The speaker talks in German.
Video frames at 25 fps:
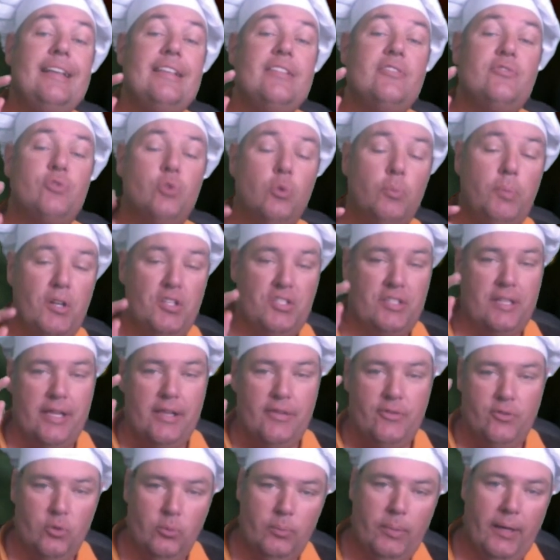Super
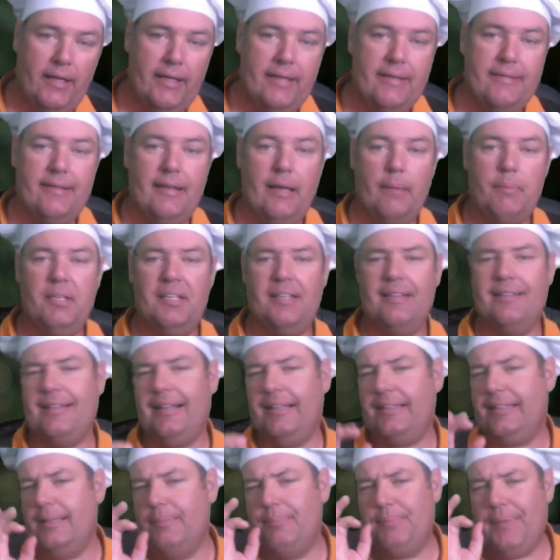schnell, super easy, habe ich
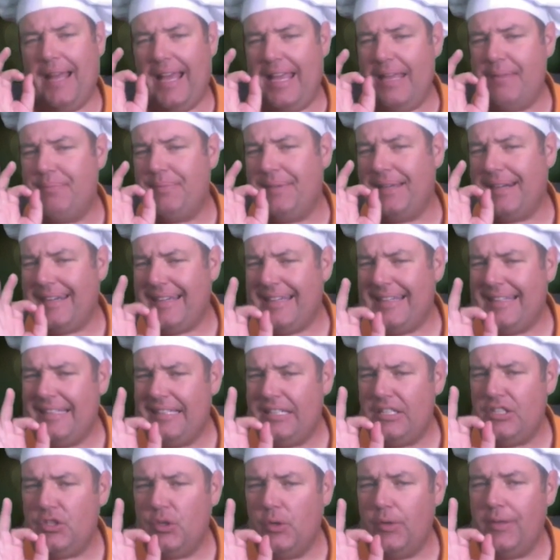gesagt. Die bleiben
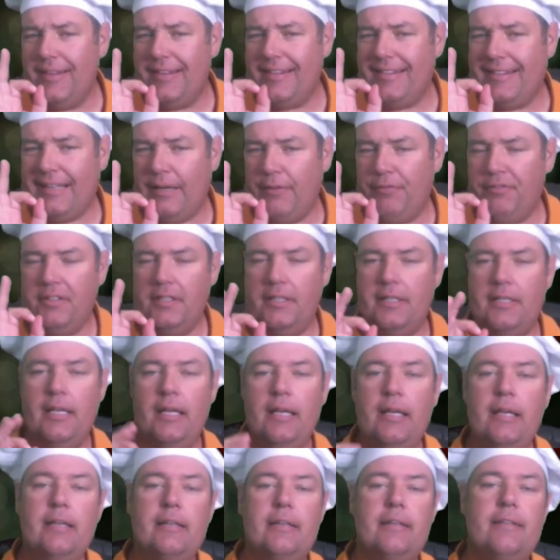richtig schön saftig,
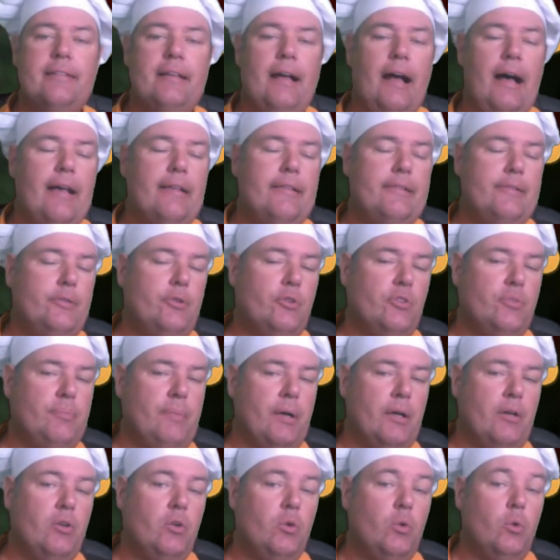diese
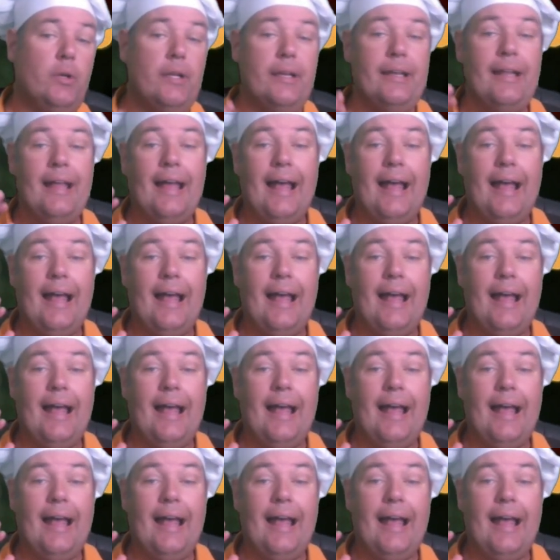Haselnussmakronen.